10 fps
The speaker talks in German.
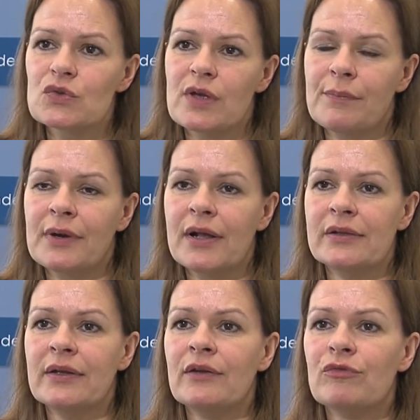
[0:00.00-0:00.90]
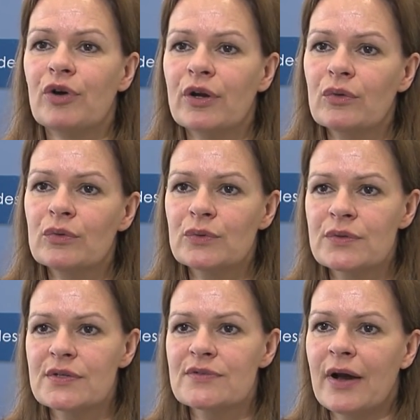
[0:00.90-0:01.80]
zusammenhalten in den Vordergrund
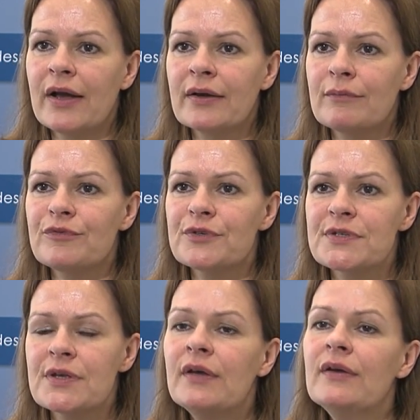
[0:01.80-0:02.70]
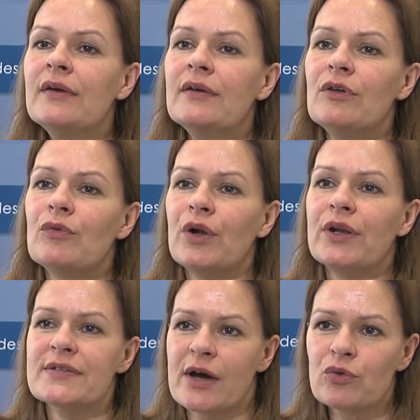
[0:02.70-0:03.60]
unseres Wahlkampfes. Wir wollen
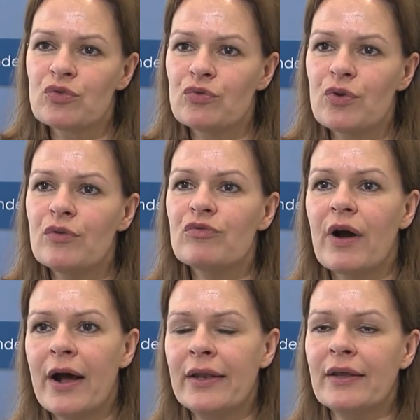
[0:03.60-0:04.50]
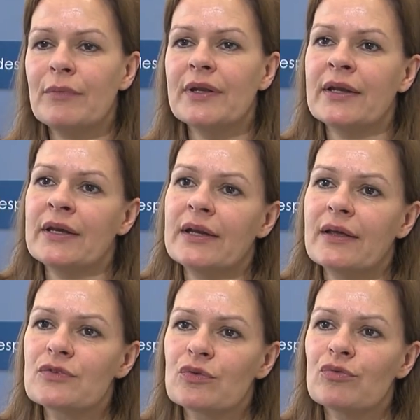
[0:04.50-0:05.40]
das ausfüllen, vor allen Dingen mit einer
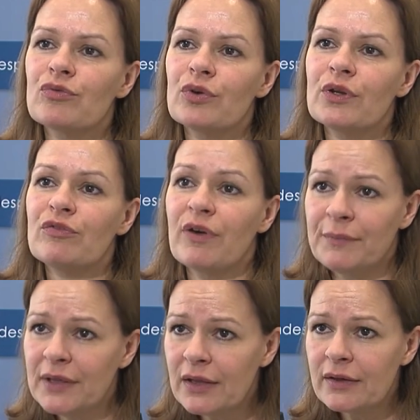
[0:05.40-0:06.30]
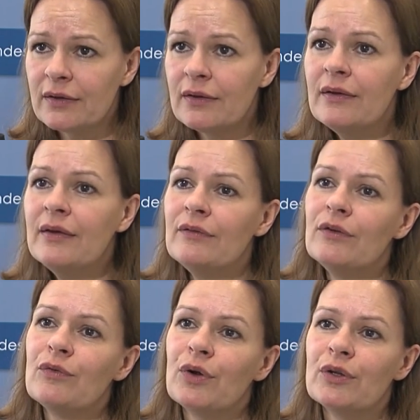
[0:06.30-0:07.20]
Entlastung für die Familien.
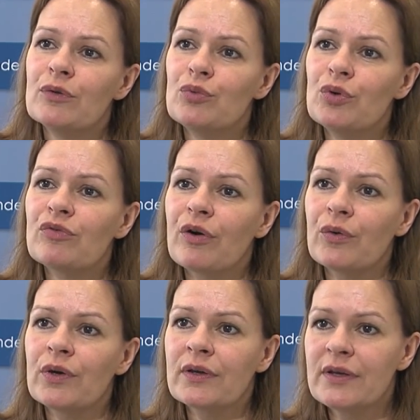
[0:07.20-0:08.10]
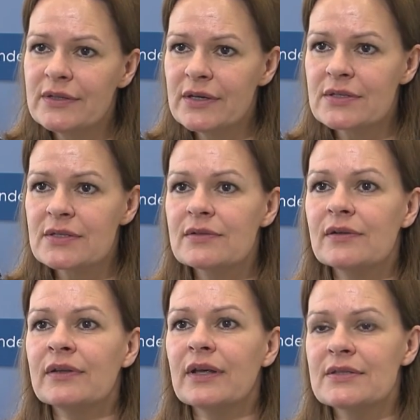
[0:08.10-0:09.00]
Wir wollen gebührenfreie Kitas
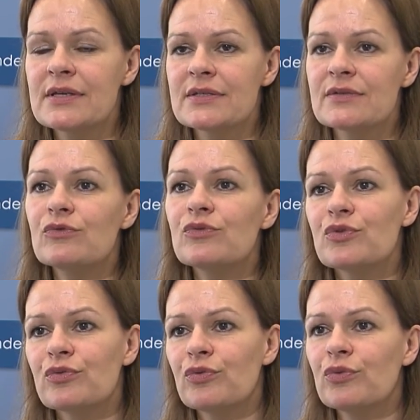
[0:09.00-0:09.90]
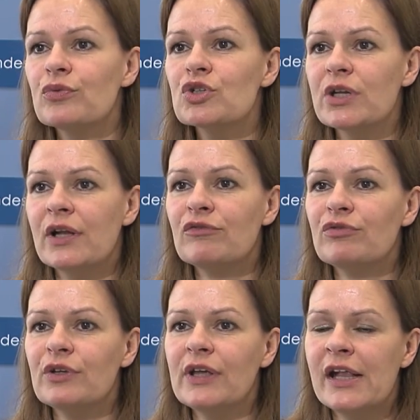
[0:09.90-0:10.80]
in ganz Hessen zur Verfügung stellen
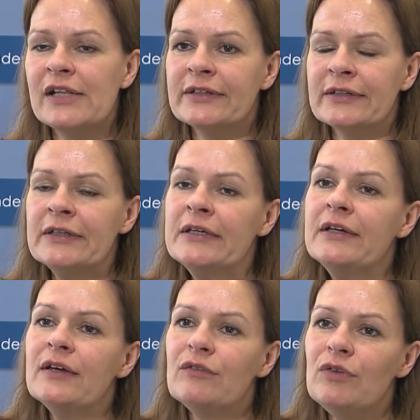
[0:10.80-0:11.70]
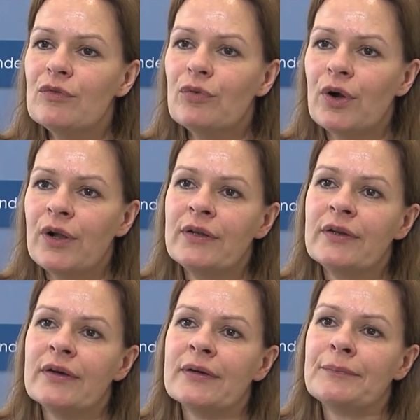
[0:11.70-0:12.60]
für die Eltern. Wir wollen
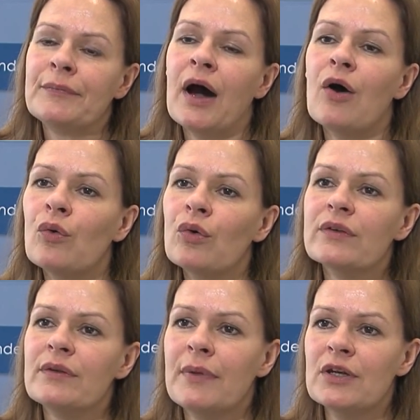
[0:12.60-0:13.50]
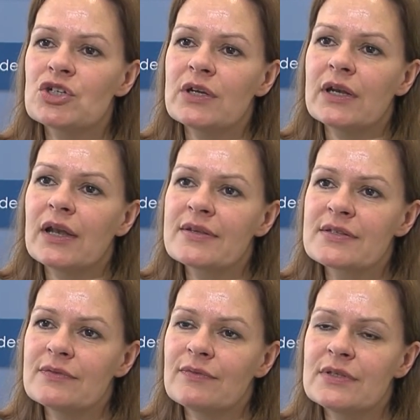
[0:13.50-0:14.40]
ähm, auch die Menschen
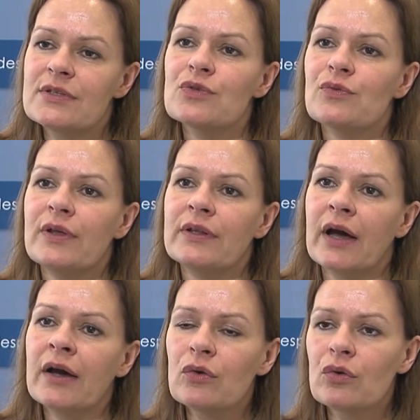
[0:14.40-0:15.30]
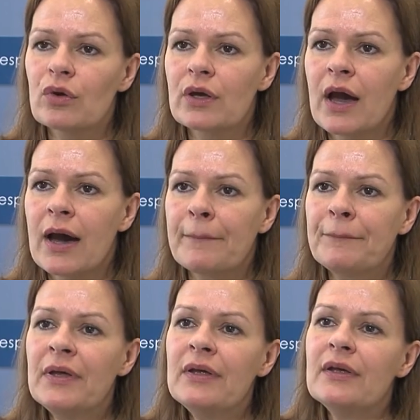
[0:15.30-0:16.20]
entlasten, wenn sie zu pflegende Angehörige haben.
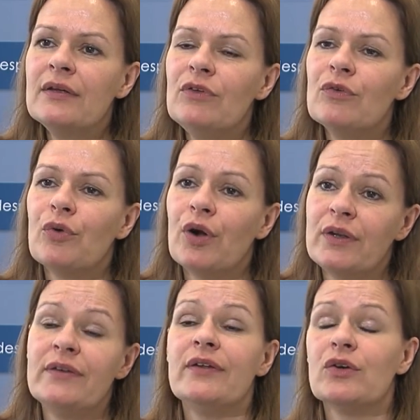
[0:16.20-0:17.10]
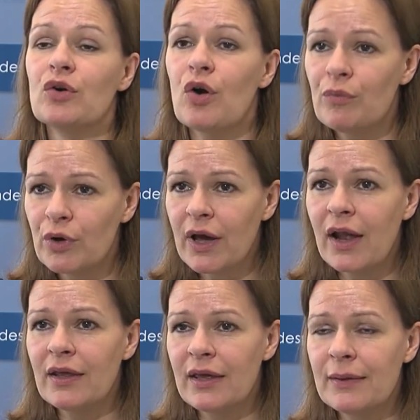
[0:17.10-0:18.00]
Wir wollen die
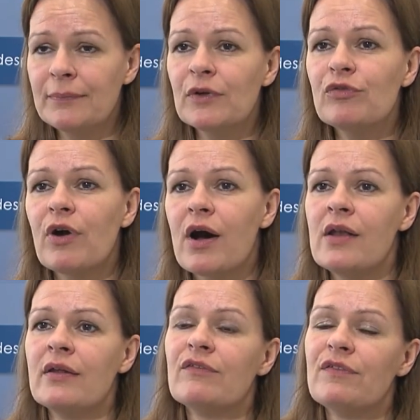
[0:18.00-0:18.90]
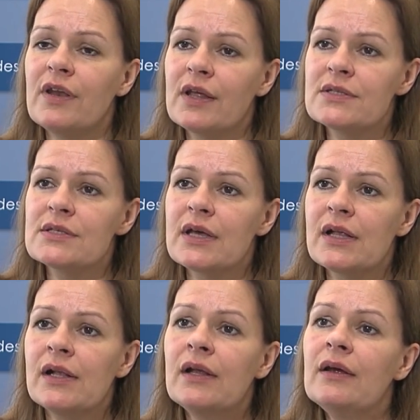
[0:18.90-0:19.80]
kommunale Ebene, vor allen Dingen
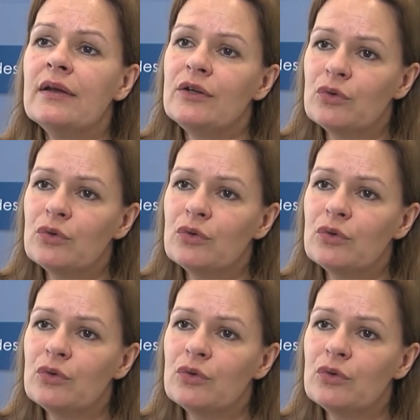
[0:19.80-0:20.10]
finanziell, die